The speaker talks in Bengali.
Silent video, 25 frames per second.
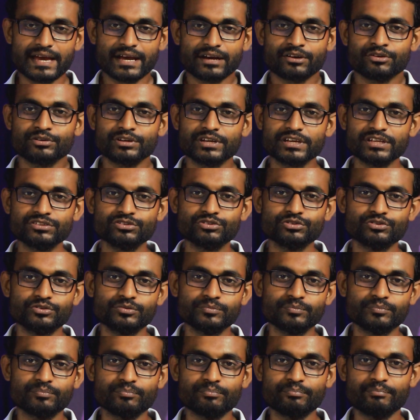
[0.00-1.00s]
এখন কিন্তু
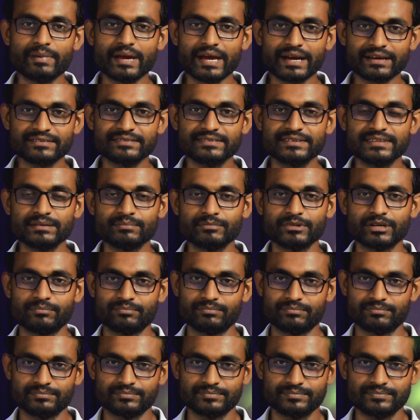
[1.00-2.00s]
ম্যাক্সিমাম
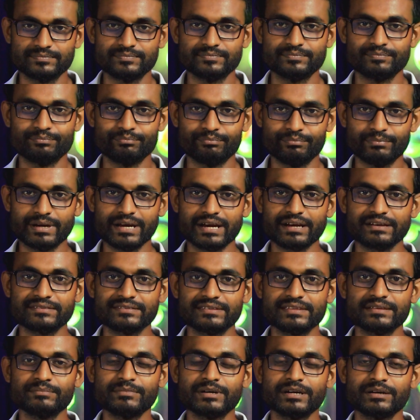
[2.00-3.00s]

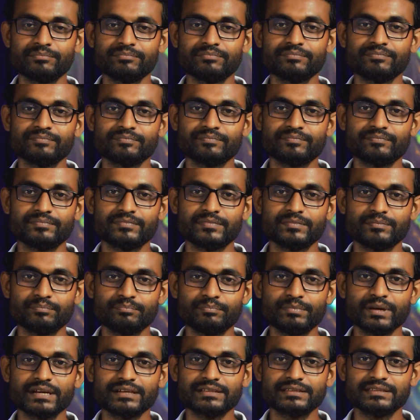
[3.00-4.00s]
ম্যাক্সিমাম
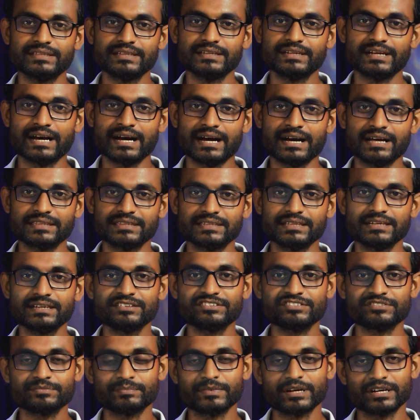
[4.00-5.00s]
ব্যক্তির হাতে
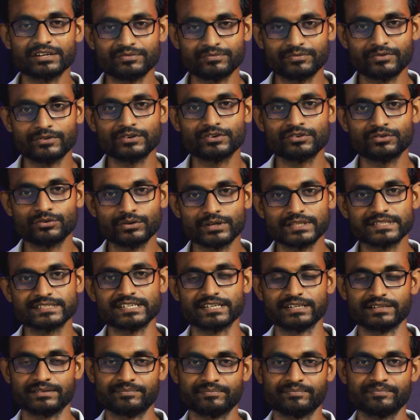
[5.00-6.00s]
স্মার্টফোন
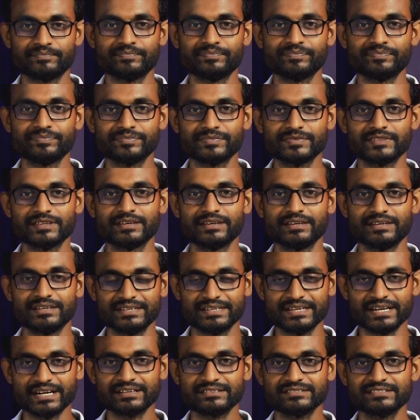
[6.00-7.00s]
রয়েছে
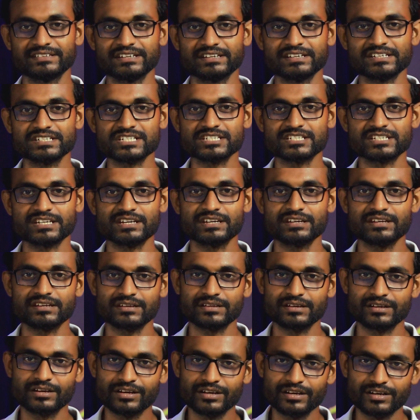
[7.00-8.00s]
ইয়াং জেনারেশন
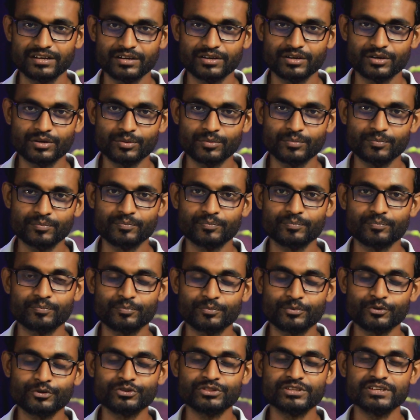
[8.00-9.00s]

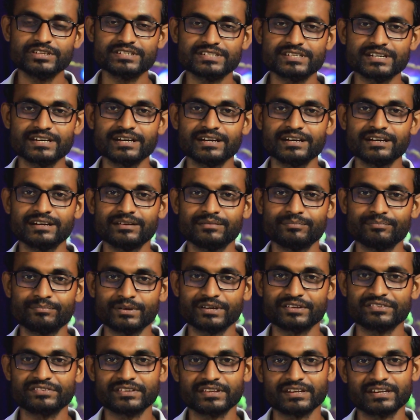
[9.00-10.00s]
প্রতিটা
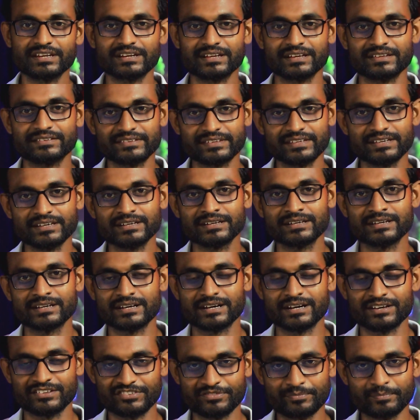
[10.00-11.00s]
পার্সনের কাছে
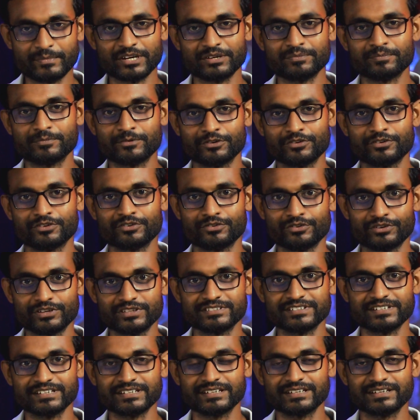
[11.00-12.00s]
স্মার্টফোন
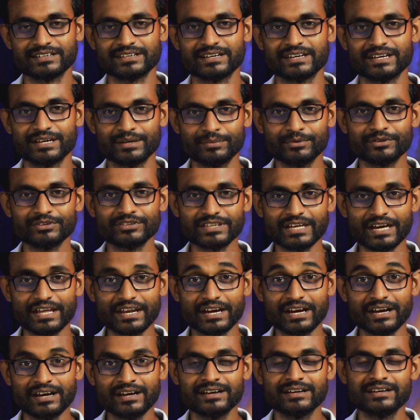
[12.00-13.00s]
রয়েছে এবং
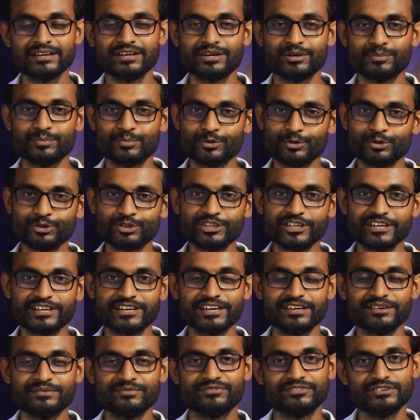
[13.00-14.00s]
তারা
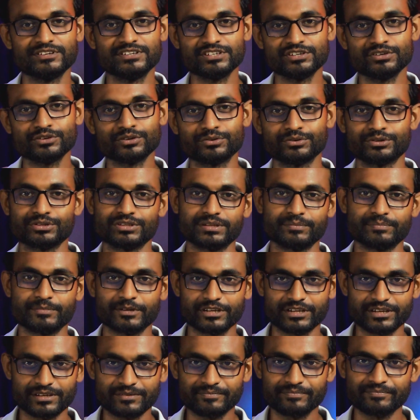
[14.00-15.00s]
প্রত্যেকেই ভিডিও করতে
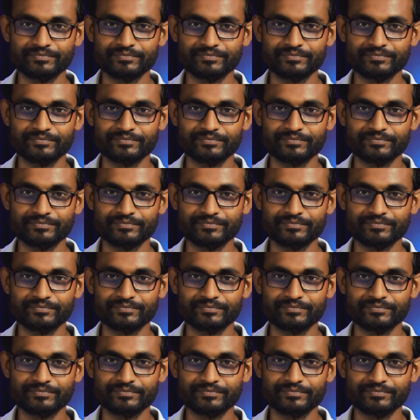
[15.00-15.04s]
পারে